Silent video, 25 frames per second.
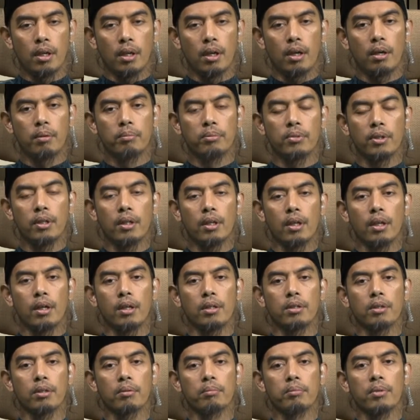
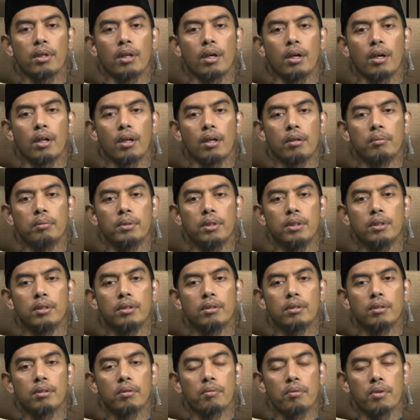Alhamdulillahi rabbil
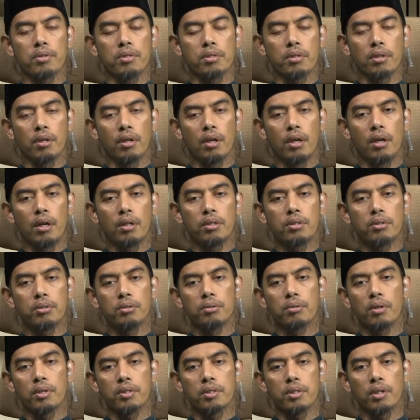alamin.
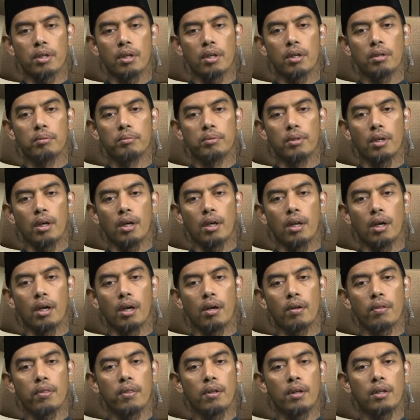Wassalatu wassalamu ala
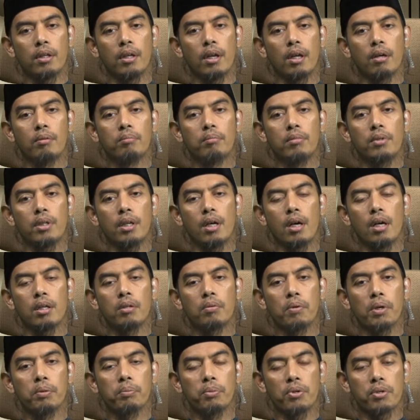afdalil
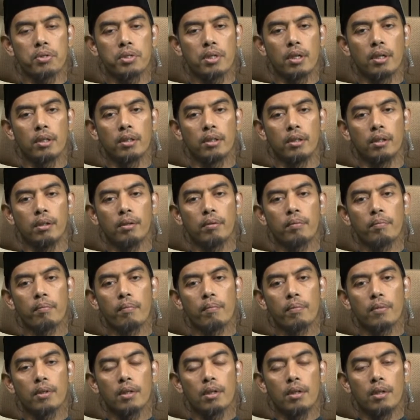anbiya'i wal mursalin.
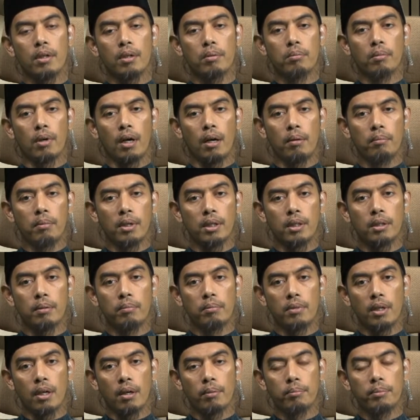Muhammad
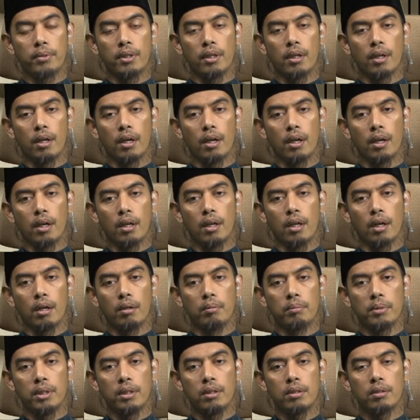ibn Abdullah
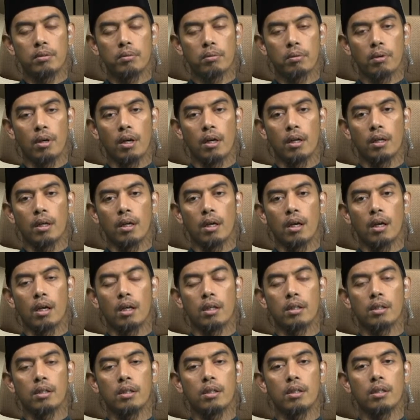al-Amin wa ala
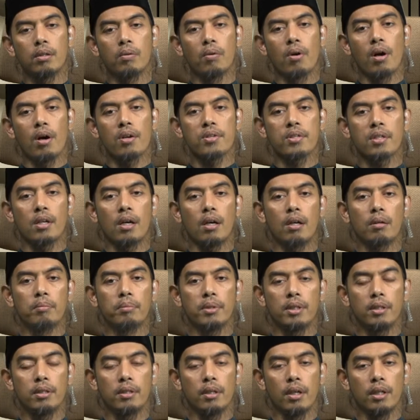alihi wa
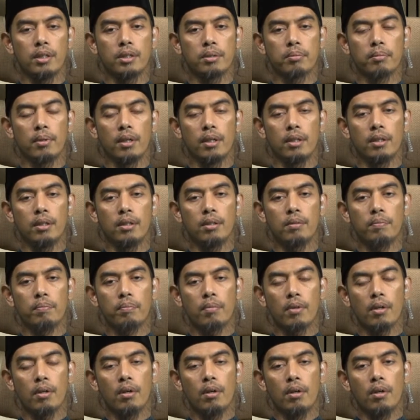ashabihi ajmain
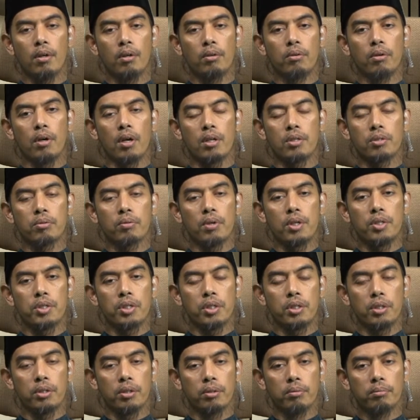wa
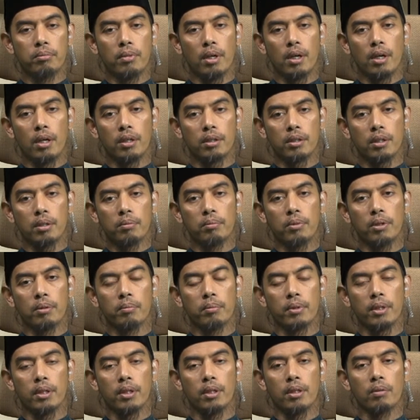azwajihi ummahatil
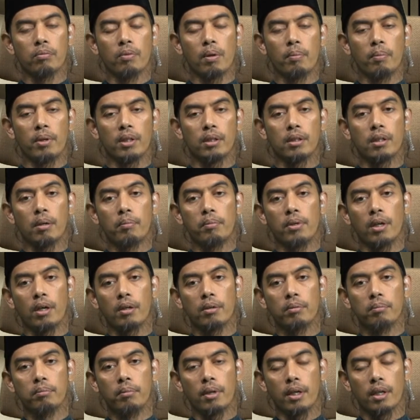mu'minin wa man
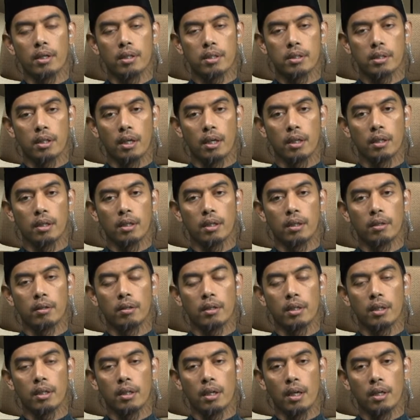tabi'ahum bi
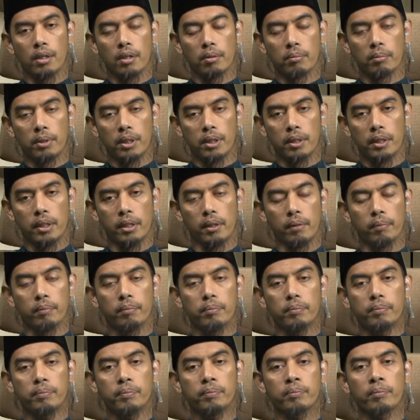ihsanin ila yaumiddin.
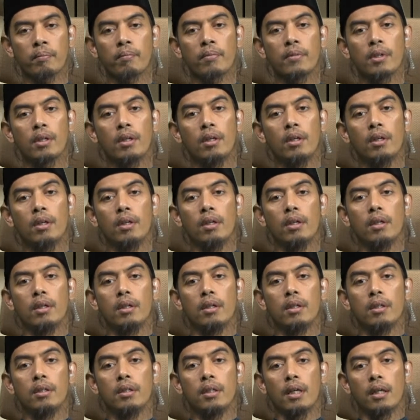
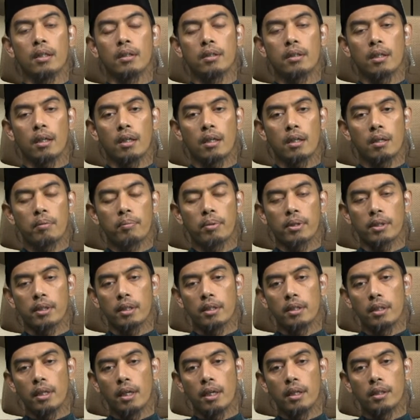Di antara
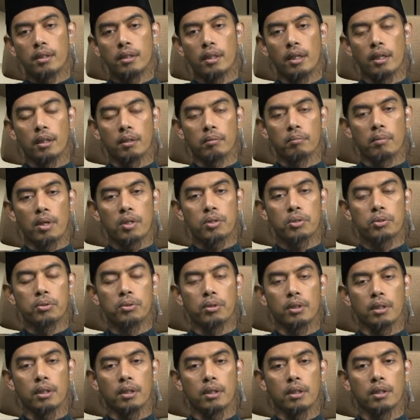pertanyaan yang
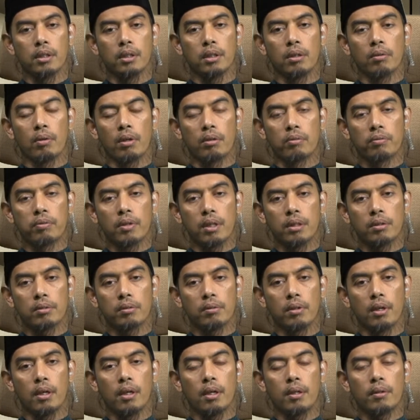masuk ke Dewan
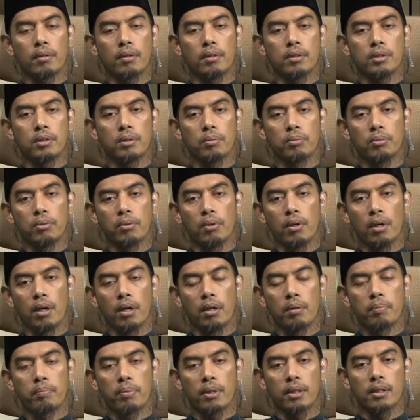Fatwa,
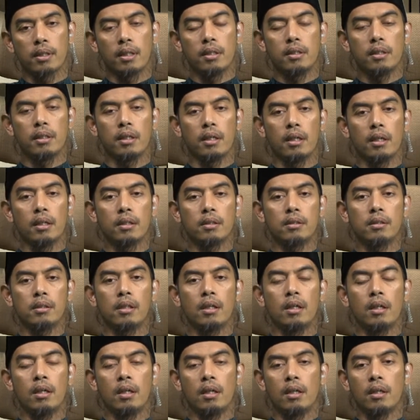sebuah pertanyaan
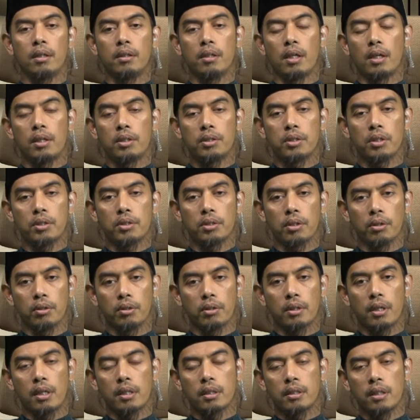dari
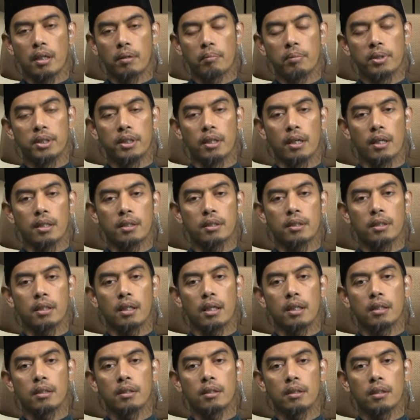seseorang yang
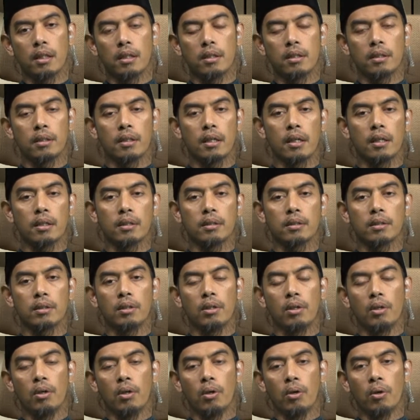menjelaskan
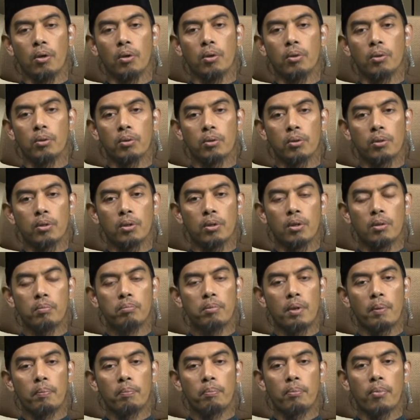tentang
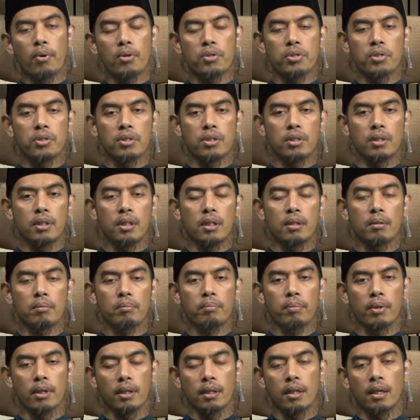hukum
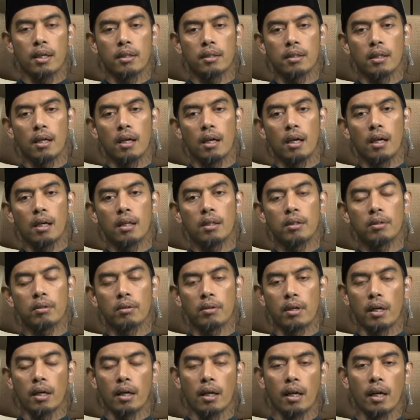memposting perkataan
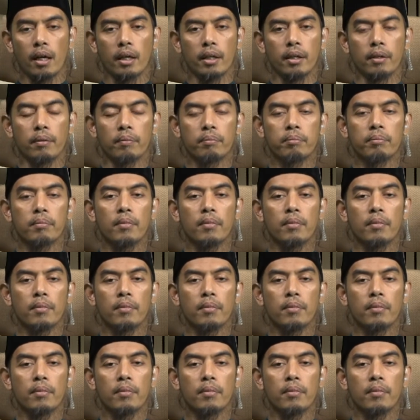orang lain.